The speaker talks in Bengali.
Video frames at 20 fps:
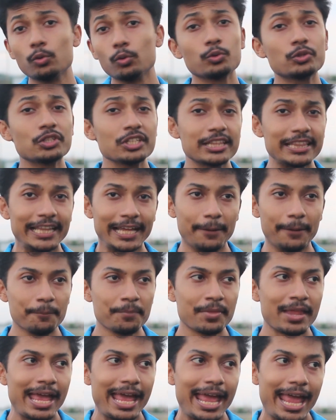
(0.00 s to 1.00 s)
উচিত না
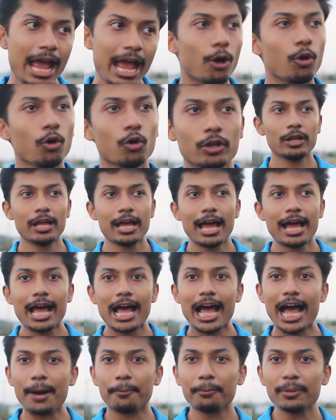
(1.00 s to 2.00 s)
এখন
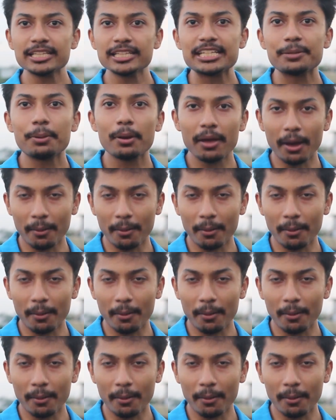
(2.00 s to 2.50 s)
আমরা যেভাবে